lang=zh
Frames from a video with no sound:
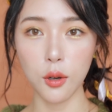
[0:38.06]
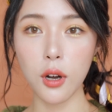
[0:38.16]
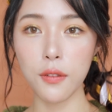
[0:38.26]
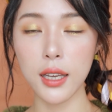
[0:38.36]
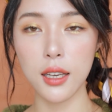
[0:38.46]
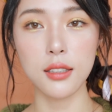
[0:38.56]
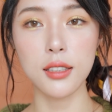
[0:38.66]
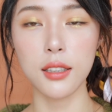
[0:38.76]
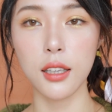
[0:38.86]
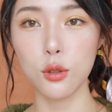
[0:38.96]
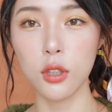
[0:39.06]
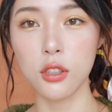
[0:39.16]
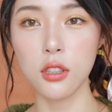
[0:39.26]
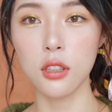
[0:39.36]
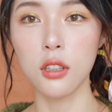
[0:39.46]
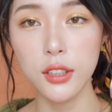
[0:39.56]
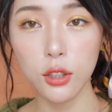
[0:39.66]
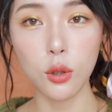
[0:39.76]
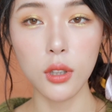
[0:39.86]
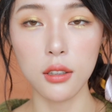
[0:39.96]
画法也很简单，就很适合
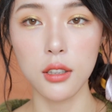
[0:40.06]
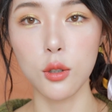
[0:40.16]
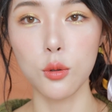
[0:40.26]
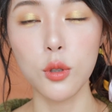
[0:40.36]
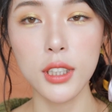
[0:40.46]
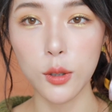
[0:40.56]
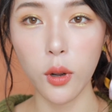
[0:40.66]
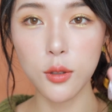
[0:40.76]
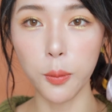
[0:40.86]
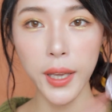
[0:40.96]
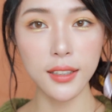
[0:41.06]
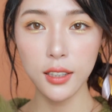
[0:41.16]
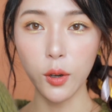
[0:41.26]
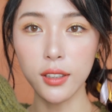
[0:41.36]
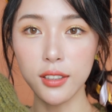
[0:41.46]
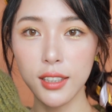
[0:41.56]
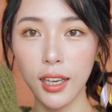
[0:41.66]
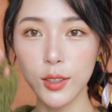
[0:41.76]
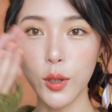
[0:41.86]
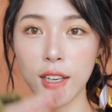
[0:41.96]
新手党的那种。如果你喜欢这种配色的话呢，接下
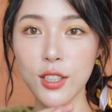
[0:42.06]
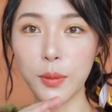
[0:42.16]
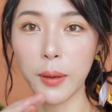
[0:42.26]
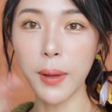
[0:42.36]
来就看视频